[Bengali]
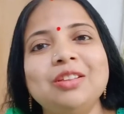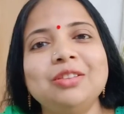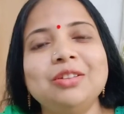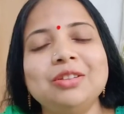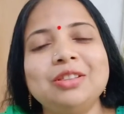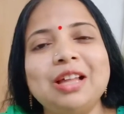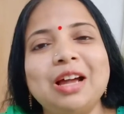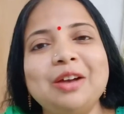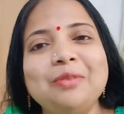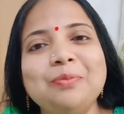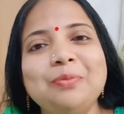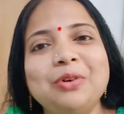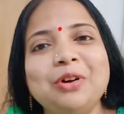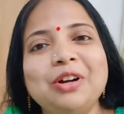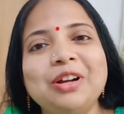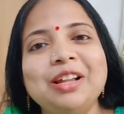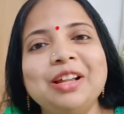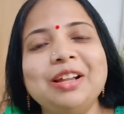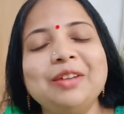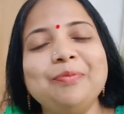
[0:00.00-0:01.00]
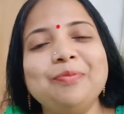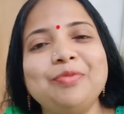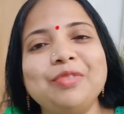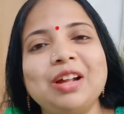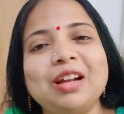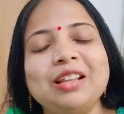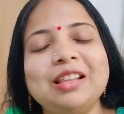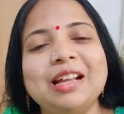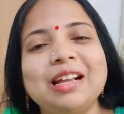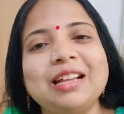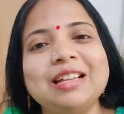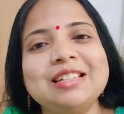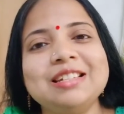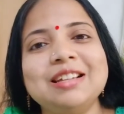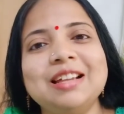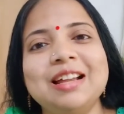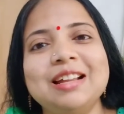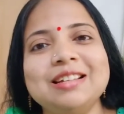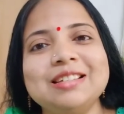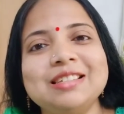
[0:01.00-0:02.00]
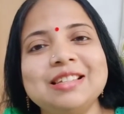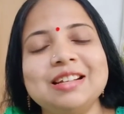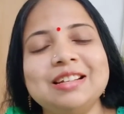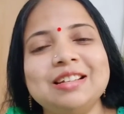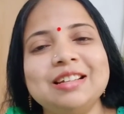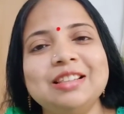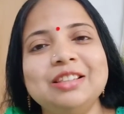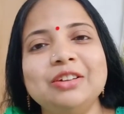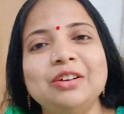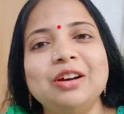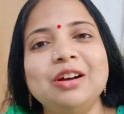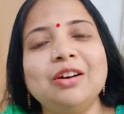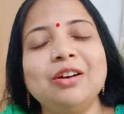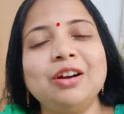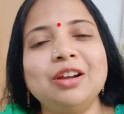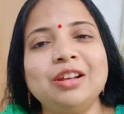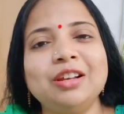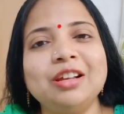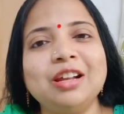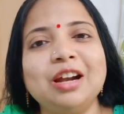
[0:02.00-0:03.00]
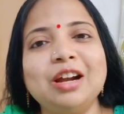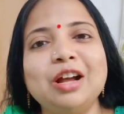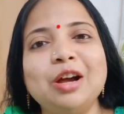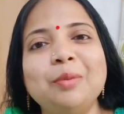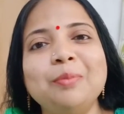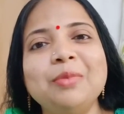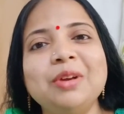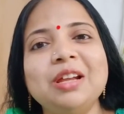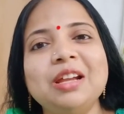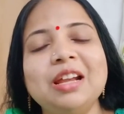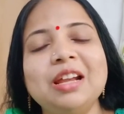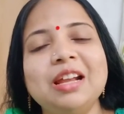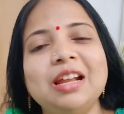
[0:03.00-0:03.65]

তো তারপরে আর তাকে সেই অ্যান্সারটা দেওয়া হয়নি আর আমি